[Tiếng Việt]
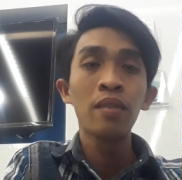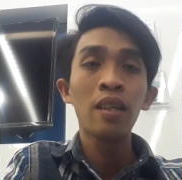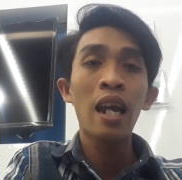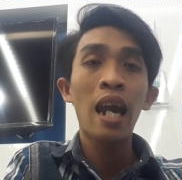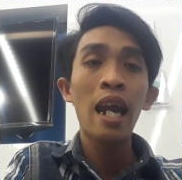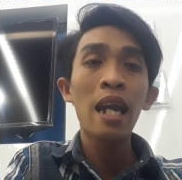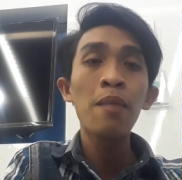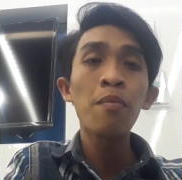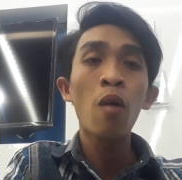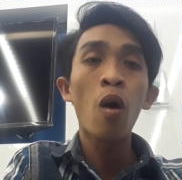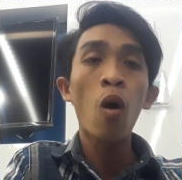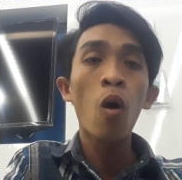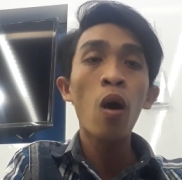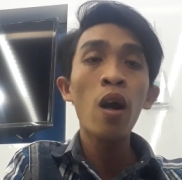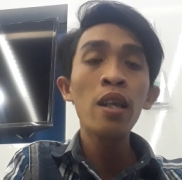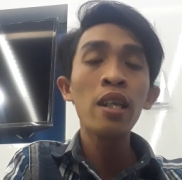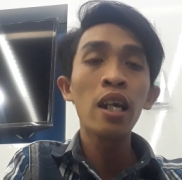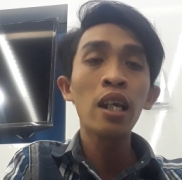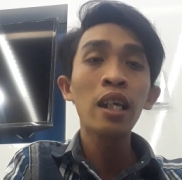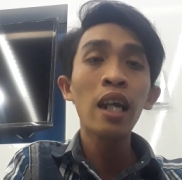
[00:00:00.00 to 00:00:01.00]
hãy
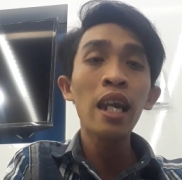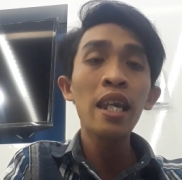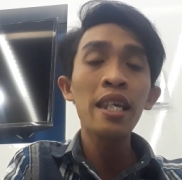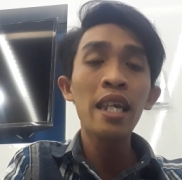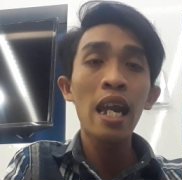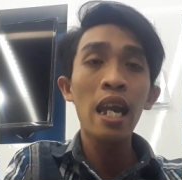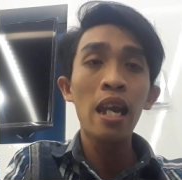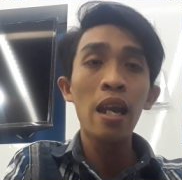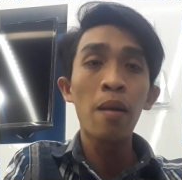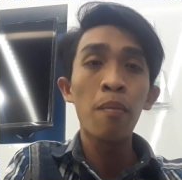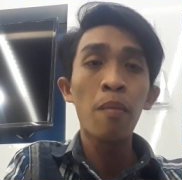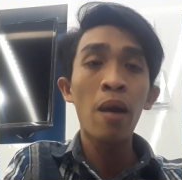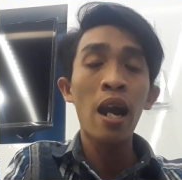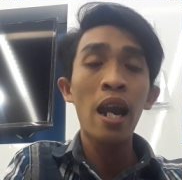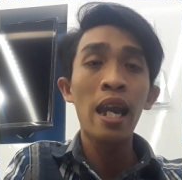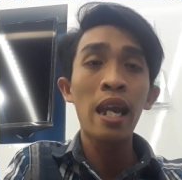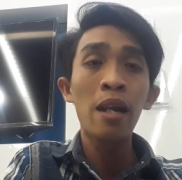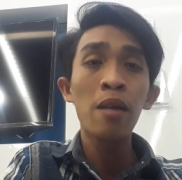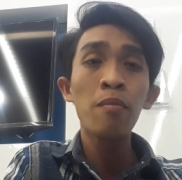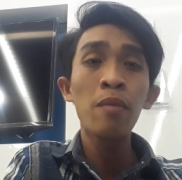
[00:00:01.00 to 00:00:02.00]
bỏ những cái gì mà
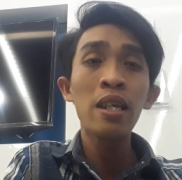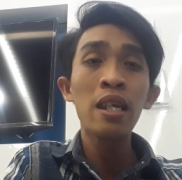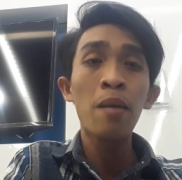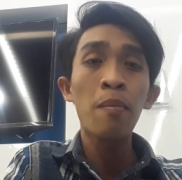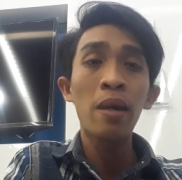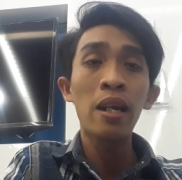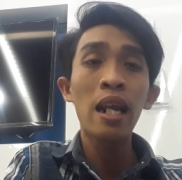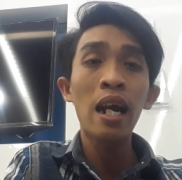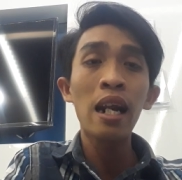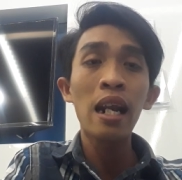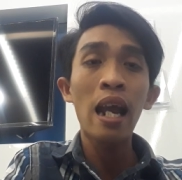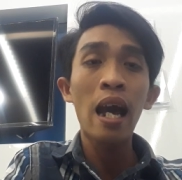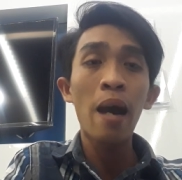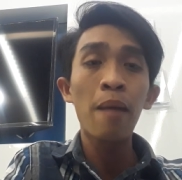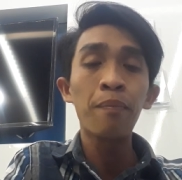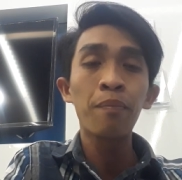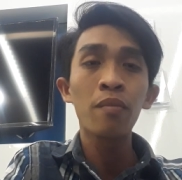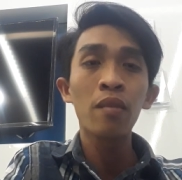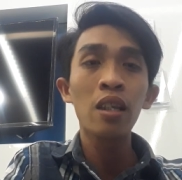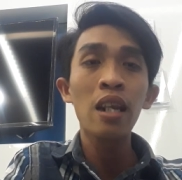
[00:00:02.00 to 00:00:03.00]
hiện bây giờ mình đang
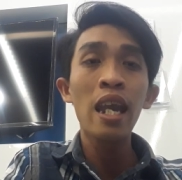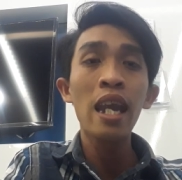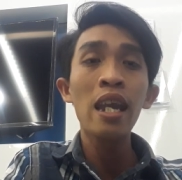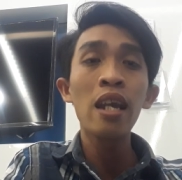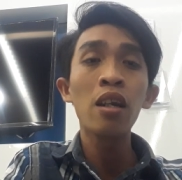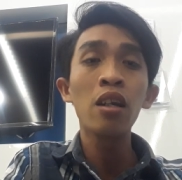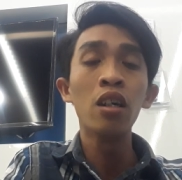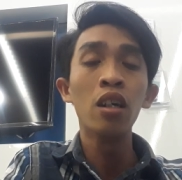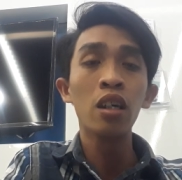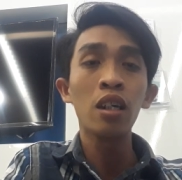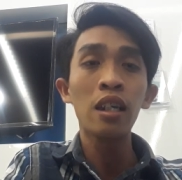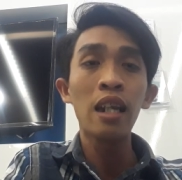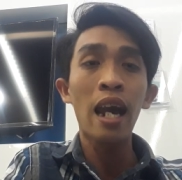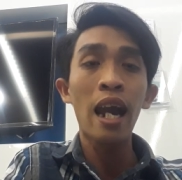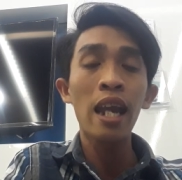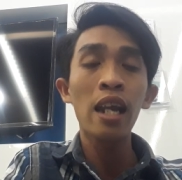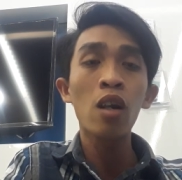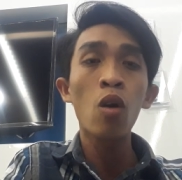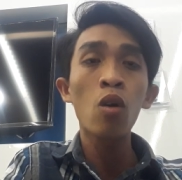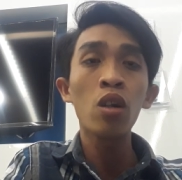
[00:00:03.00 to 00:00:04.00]
làm đi ngược
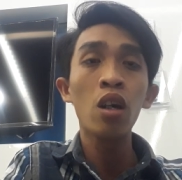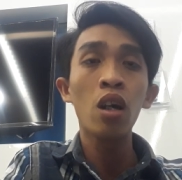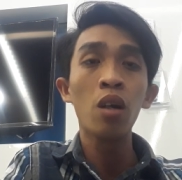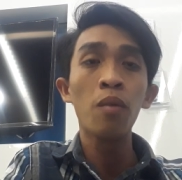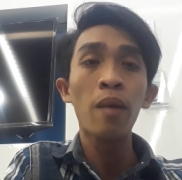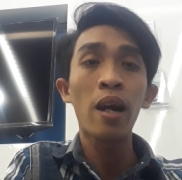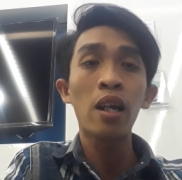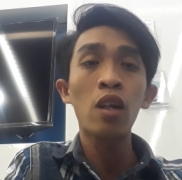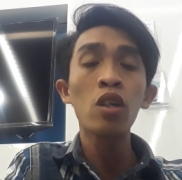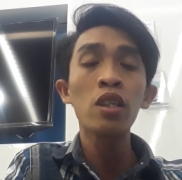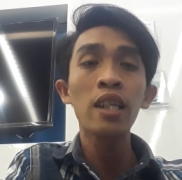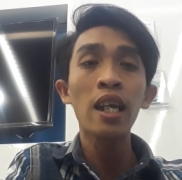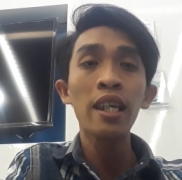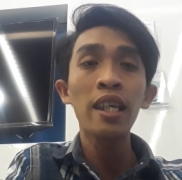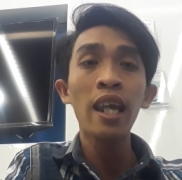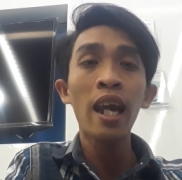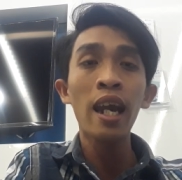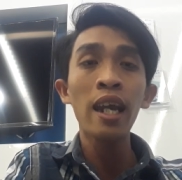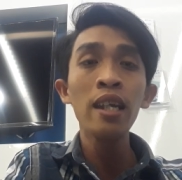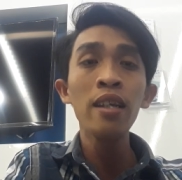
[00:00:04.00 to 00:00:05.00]
lại con đường mà nó sai
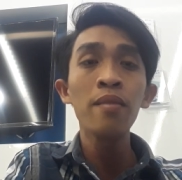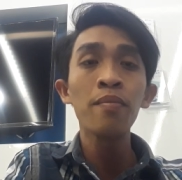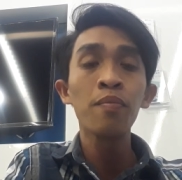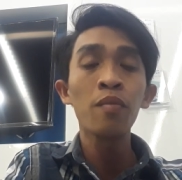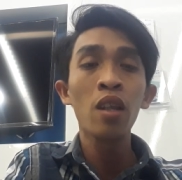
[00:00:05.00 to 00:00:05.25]
trái